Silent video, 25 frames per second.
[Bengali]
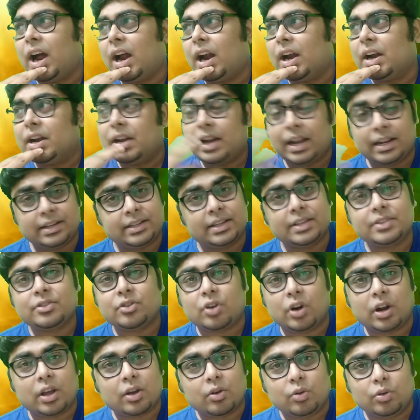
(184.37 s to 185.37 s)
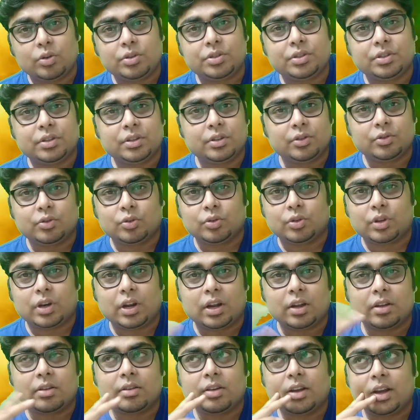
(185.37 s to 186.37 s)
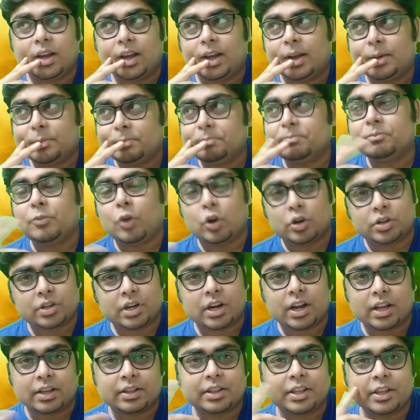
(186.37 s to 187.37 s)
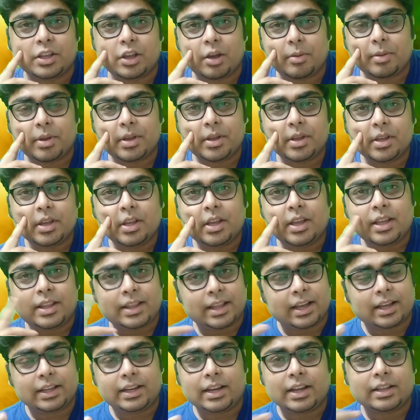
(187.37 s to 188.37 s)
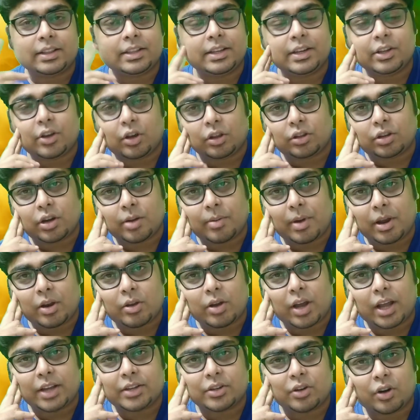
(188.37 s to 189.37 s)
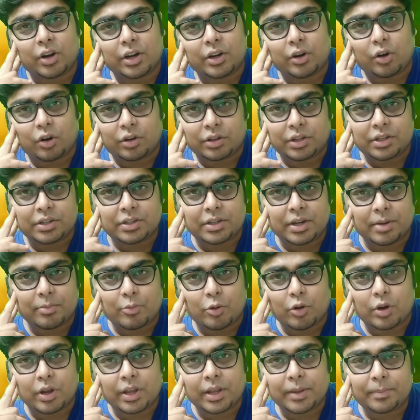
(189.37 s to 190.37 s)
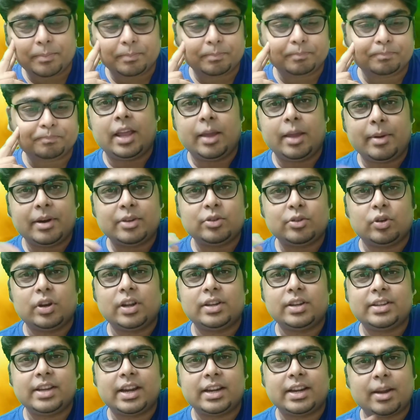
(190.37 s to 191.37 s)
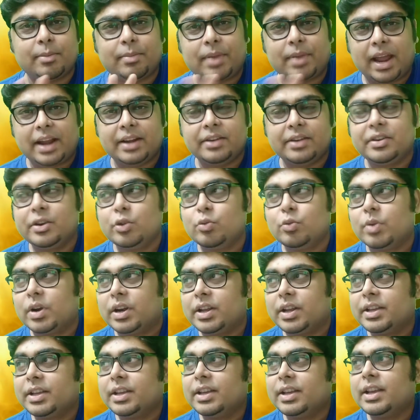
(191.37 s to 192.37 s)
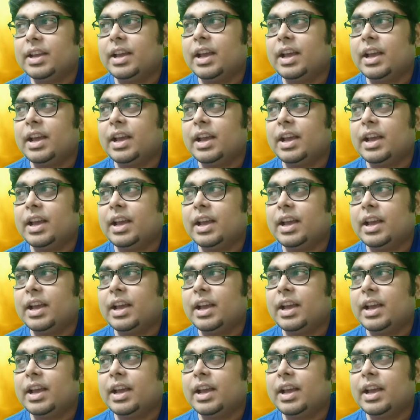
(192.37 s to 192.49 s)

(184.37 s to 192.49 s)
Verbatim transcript: আর লাইসেন্স করা কোচ সুতরাং ভরসা রাখতেই হবে দেখা যাক তিনি কতটা ভালো কাজ করেন নর্থ ইস্টের পক্ষে এবার চলে আসি একটা ব্লাইন্ড রিউমারে